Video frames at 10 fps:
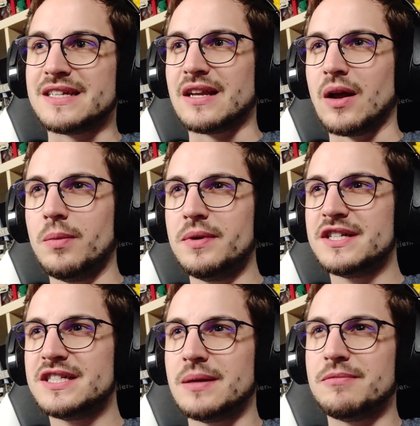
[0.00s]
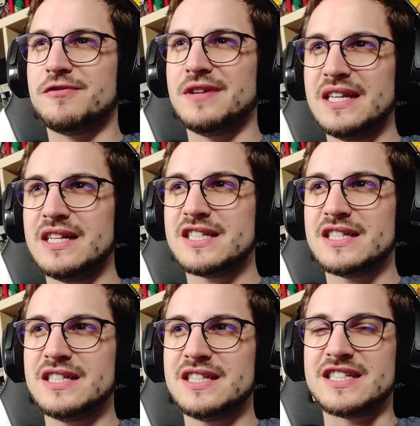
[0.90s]
ich glaube, da sind am
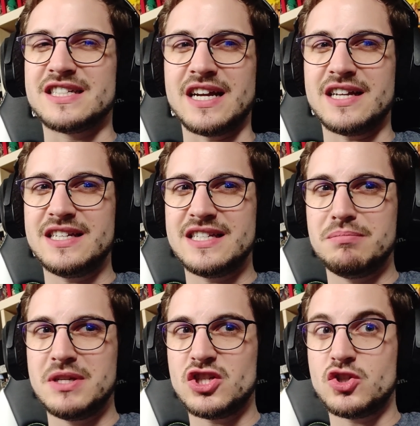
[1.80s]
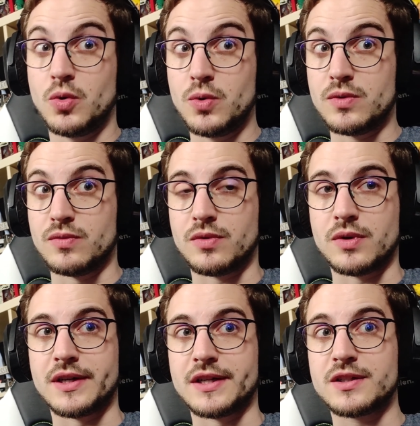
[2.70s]
wenigsten Sachen, die mich töten
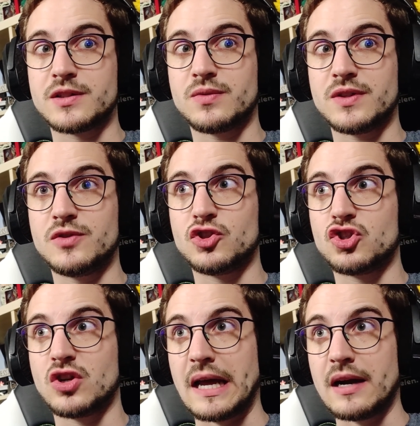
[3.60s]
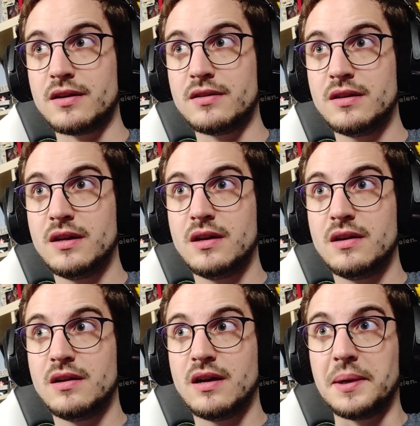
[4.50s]
wollen. Also sowas wie Schlangen
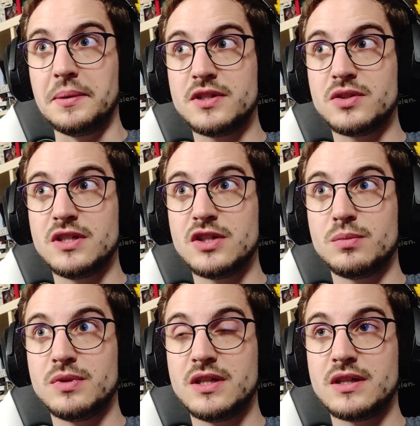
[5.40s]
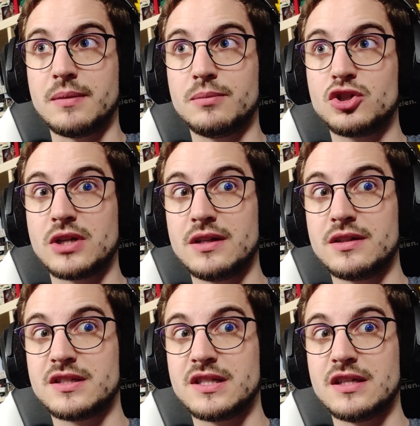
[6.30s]
habe ich jetzt noch nicht unbedingt am Strand
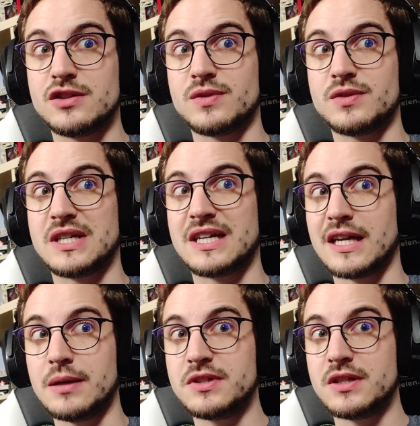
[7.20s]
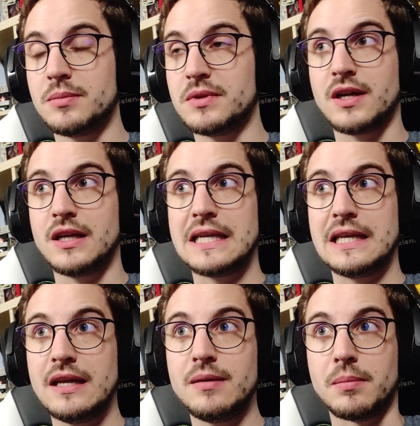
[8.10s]
gesehen. Sowas wie Krebse, damit kann ich
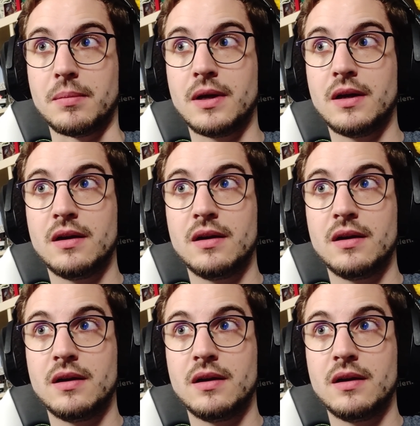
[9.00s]
leben.